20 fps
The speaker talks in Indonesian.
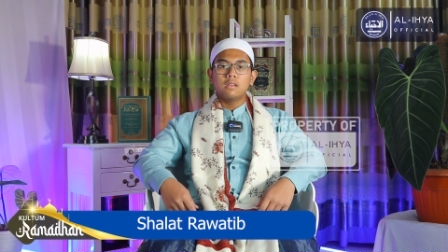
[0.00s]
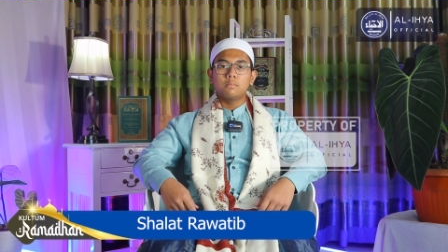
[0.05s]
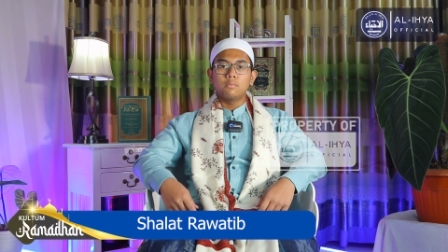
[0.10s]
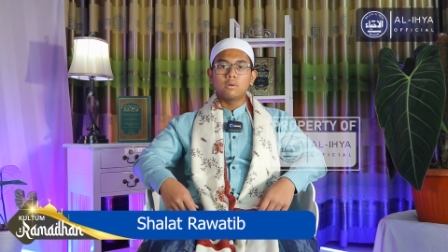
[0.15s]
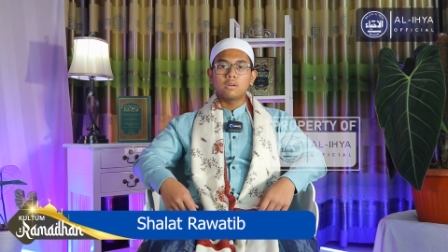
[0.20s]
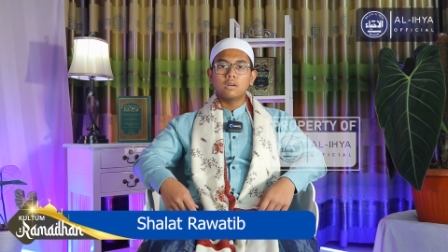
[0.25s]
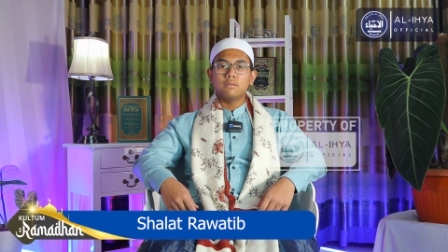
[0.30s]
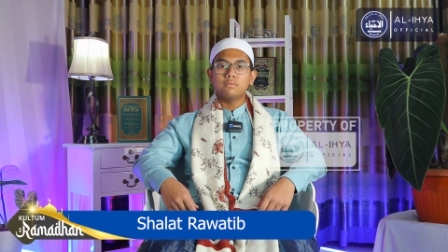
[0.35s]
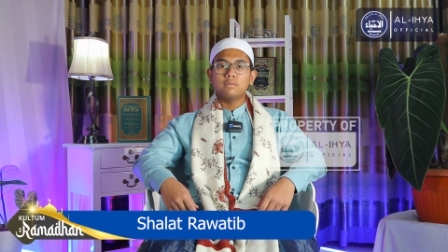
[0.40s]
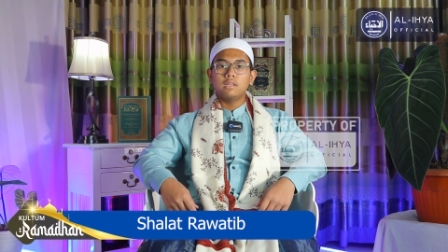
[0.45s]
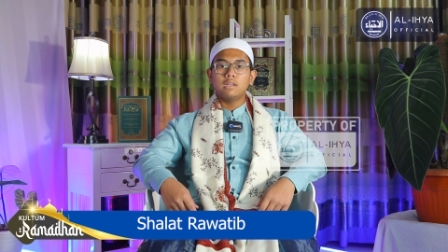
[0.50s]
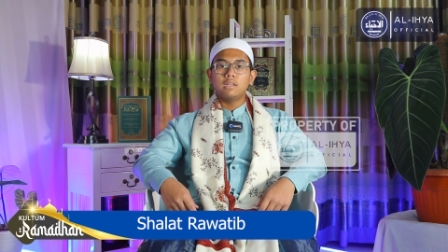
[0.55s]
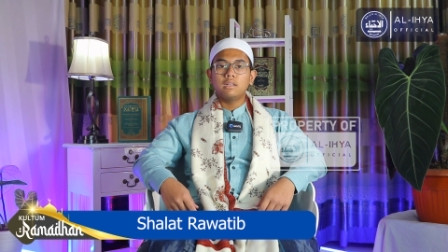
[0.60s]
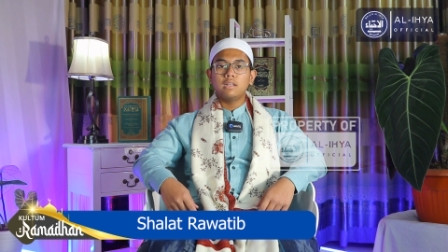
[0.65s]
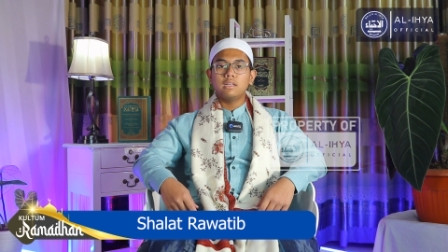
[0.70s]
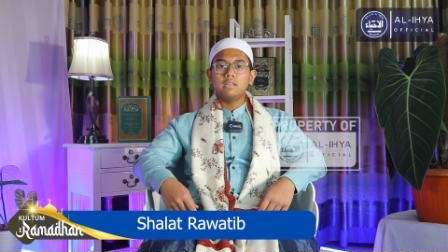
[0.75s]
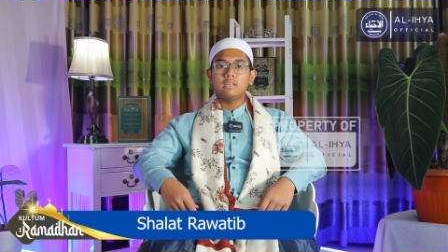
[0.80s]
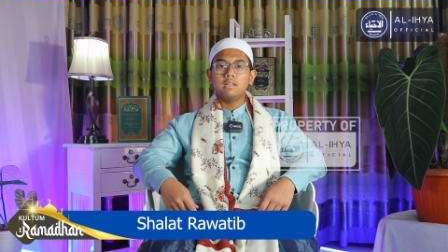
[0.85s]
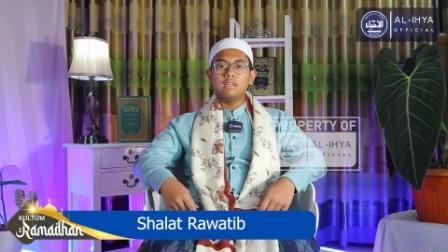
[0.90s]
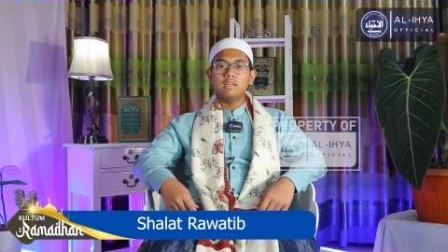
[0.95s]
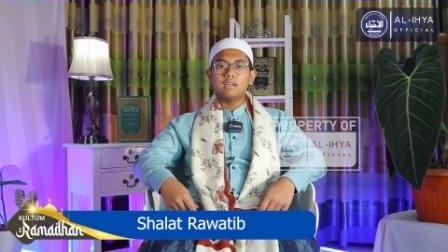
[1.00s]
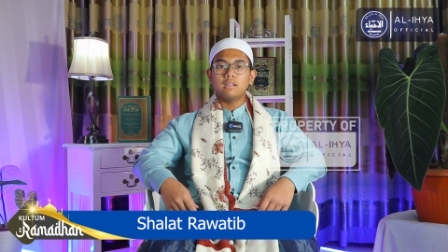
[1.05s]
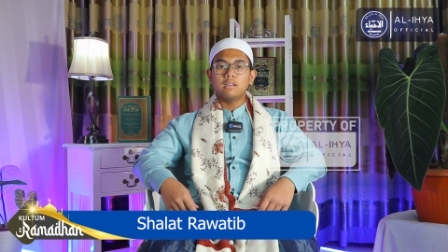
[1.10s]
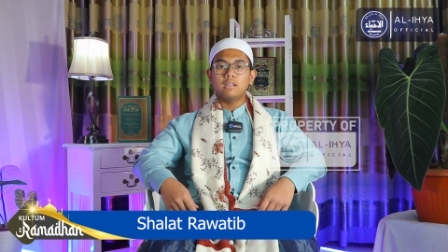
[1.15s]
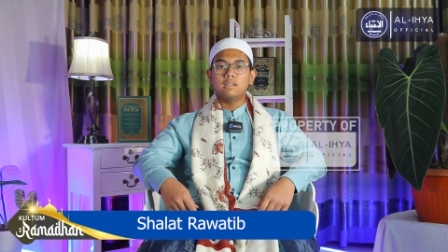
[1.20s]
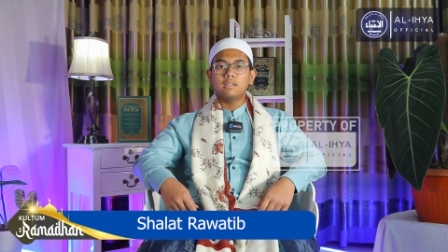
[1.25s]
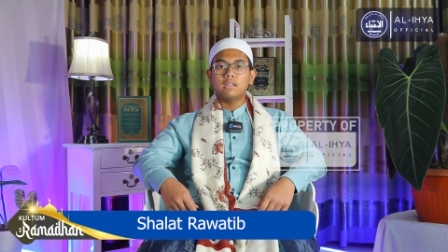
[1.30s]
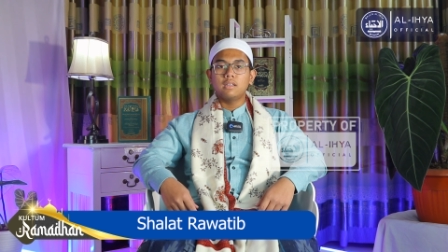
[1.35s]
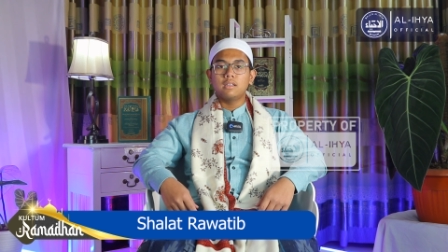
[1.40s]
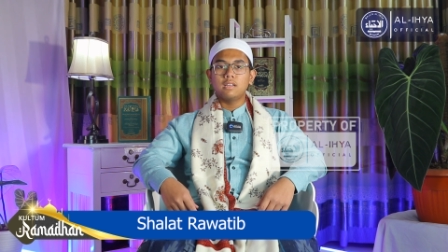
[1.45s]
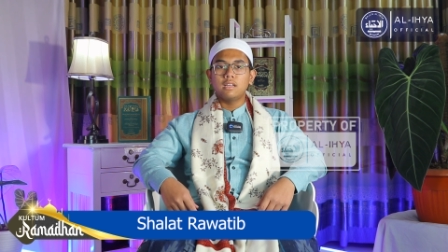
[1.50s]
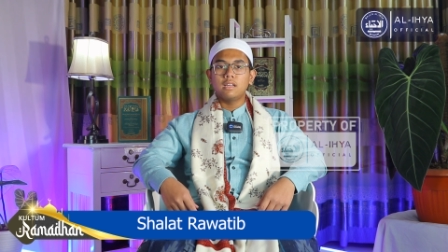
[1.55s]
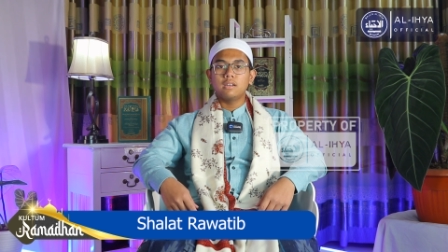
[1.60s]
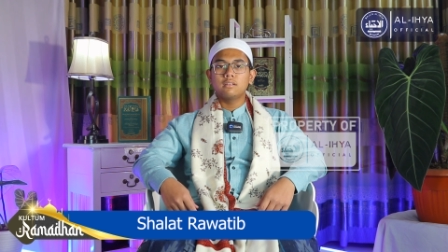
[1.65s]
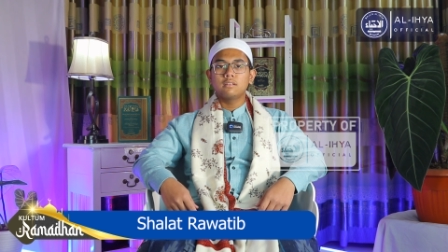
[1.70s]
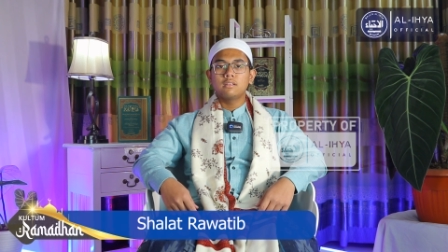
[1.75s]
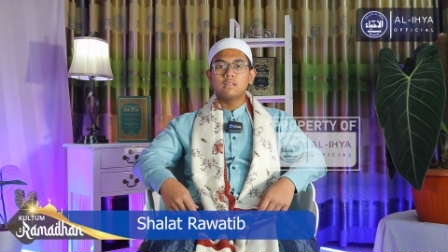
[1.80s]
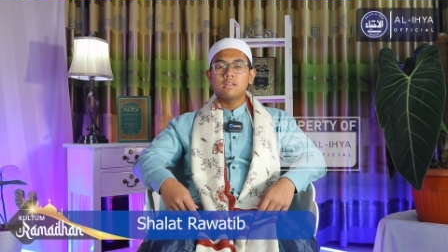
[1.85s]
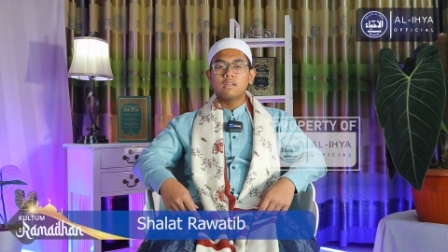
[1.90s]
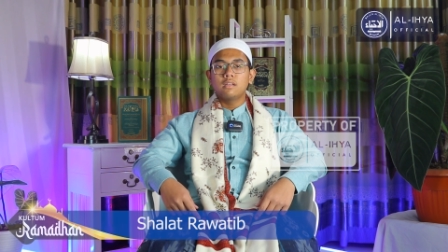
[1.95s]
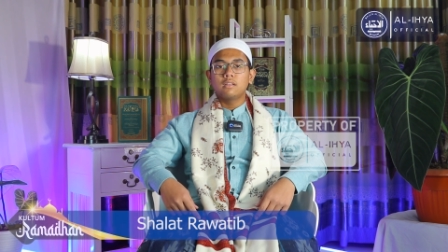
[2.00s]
muqawwiril layli 'alan nahar,